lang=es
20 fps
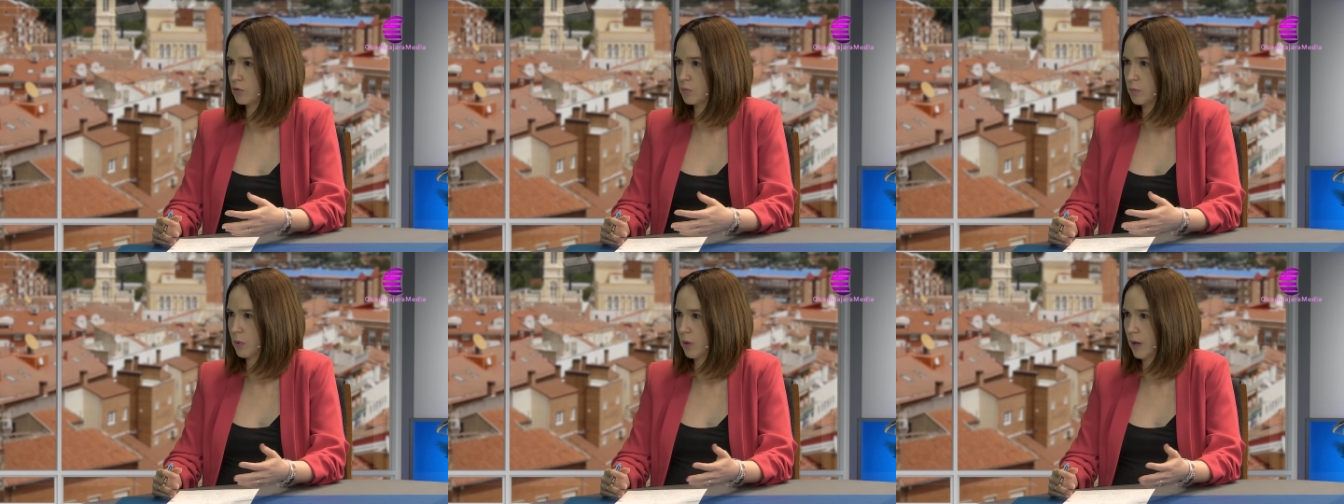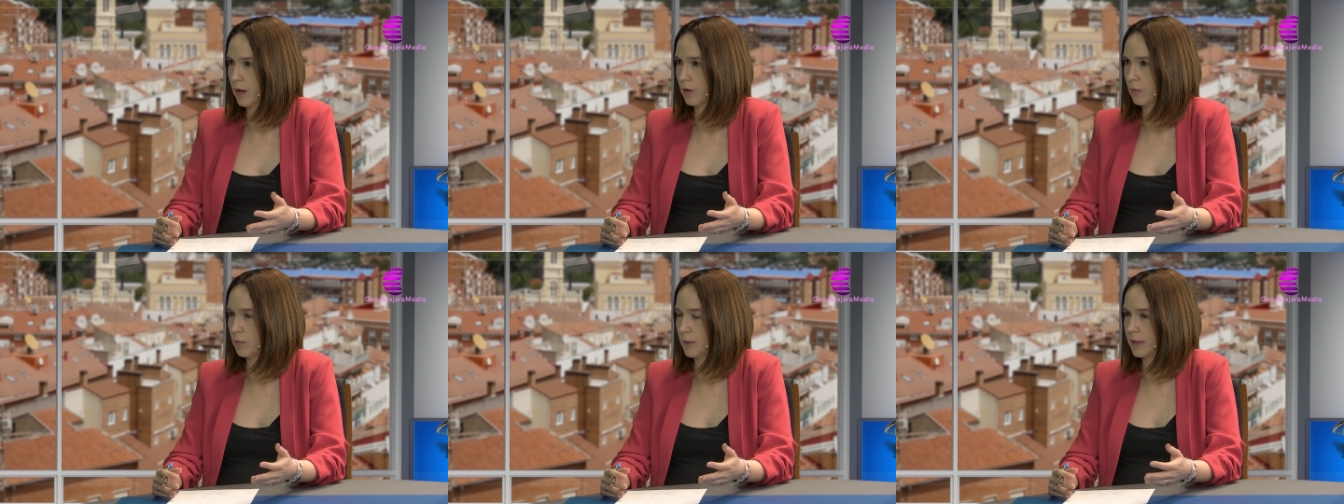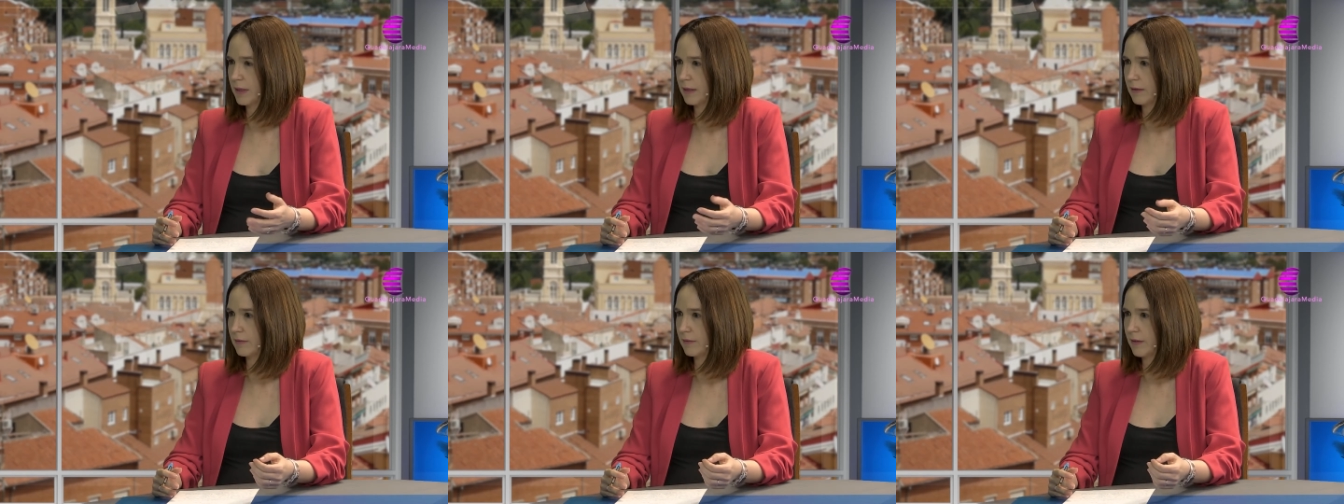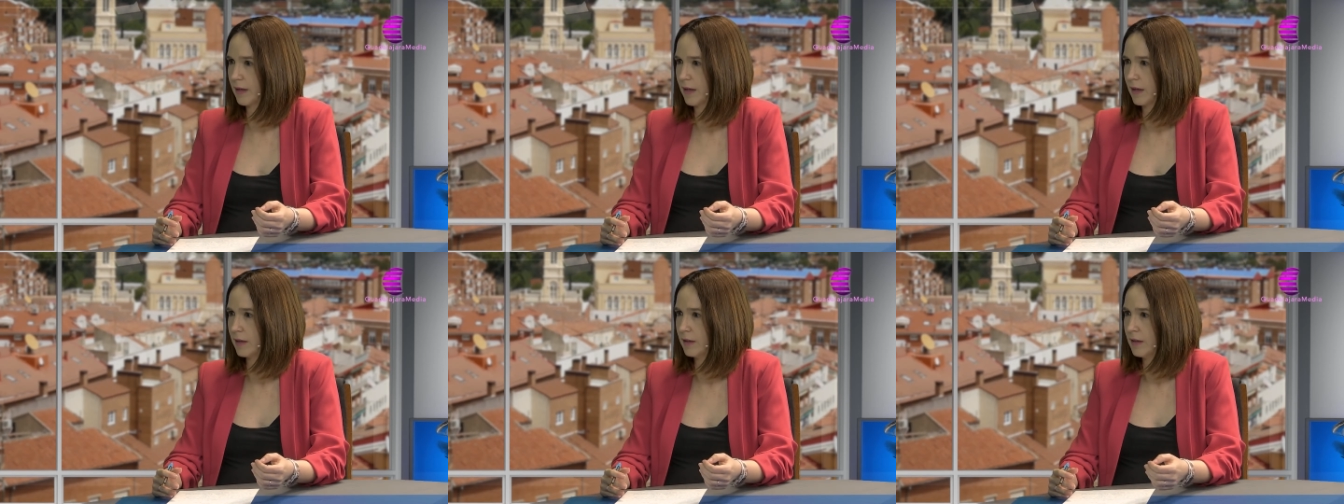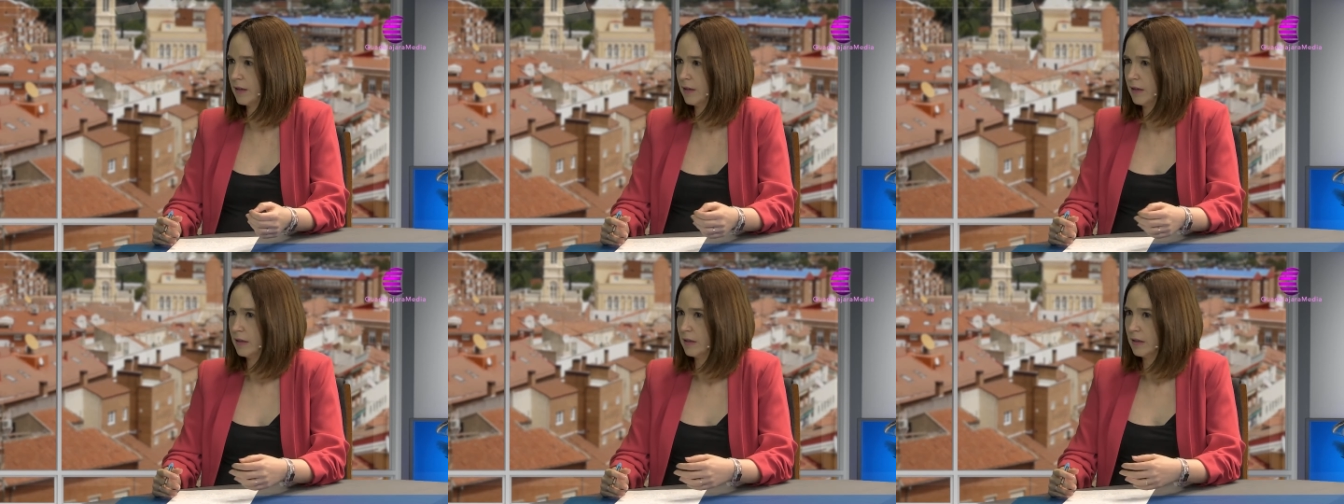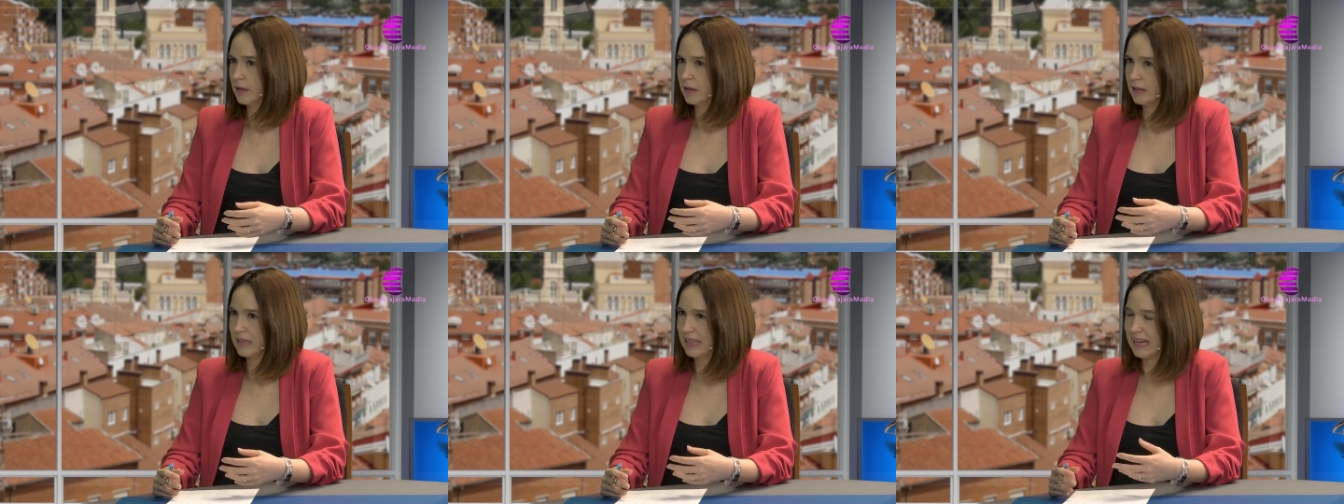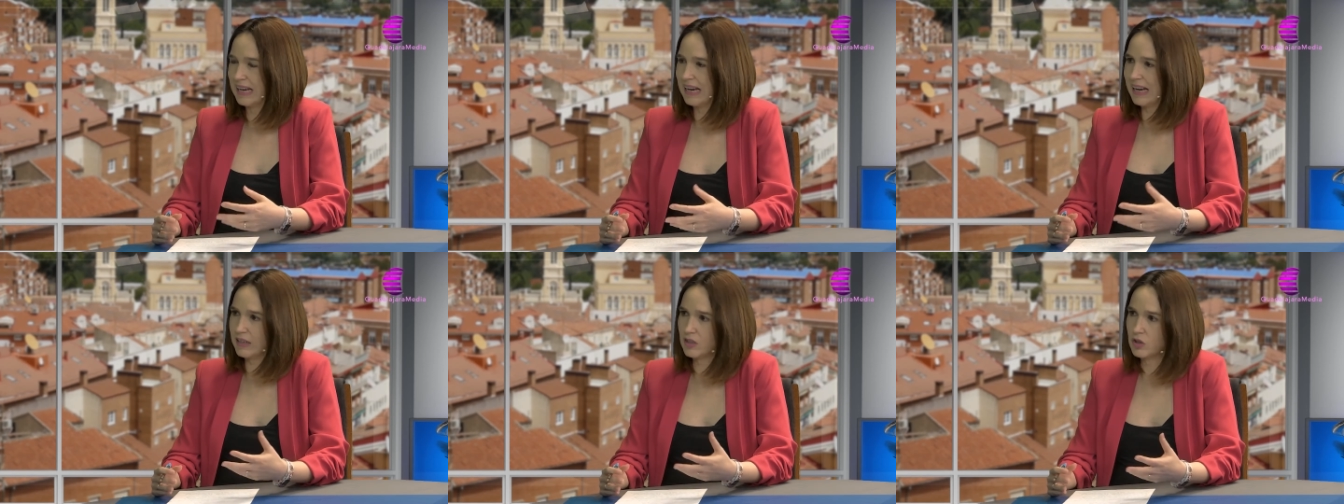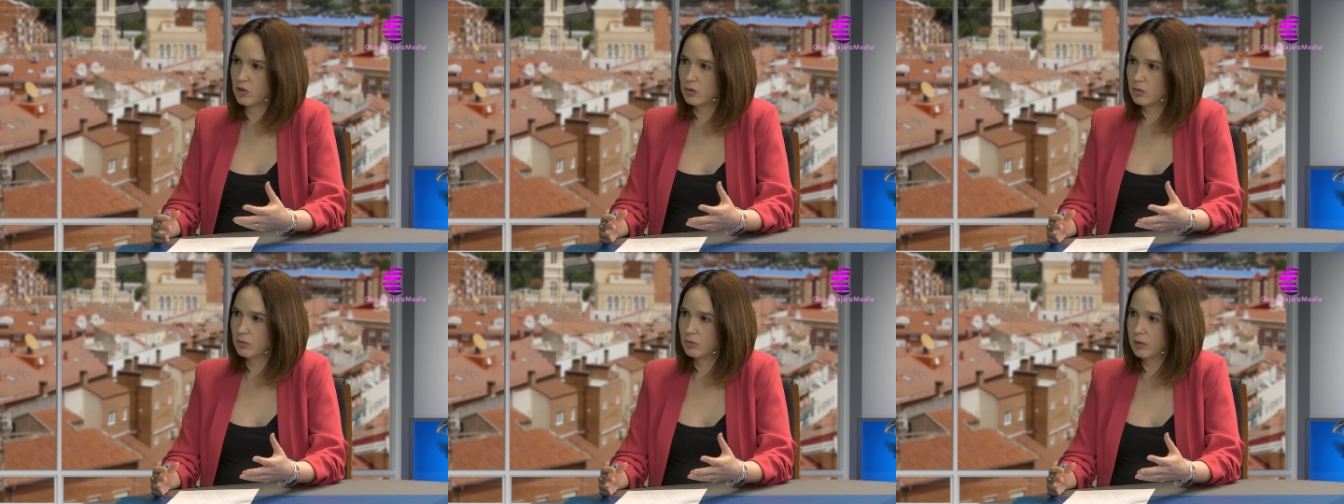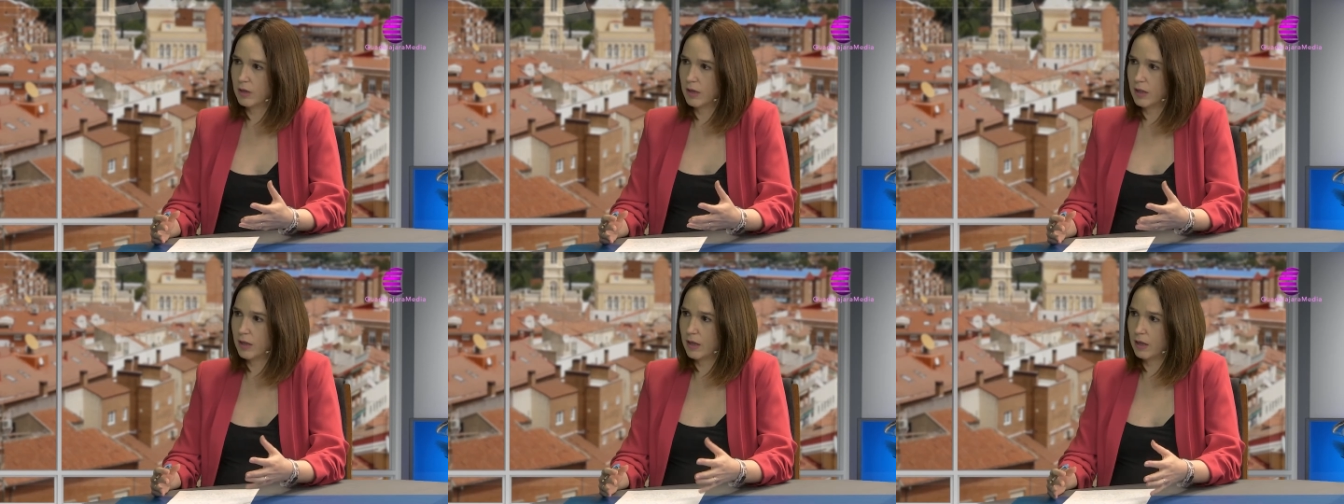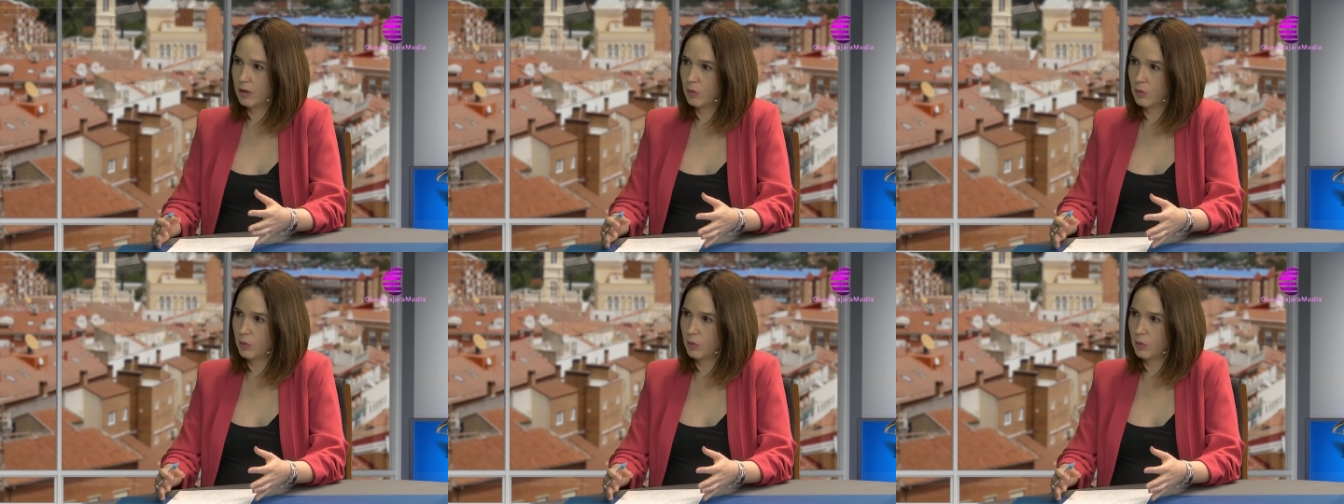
por la comandancia. ¿Qué caso le ha dejado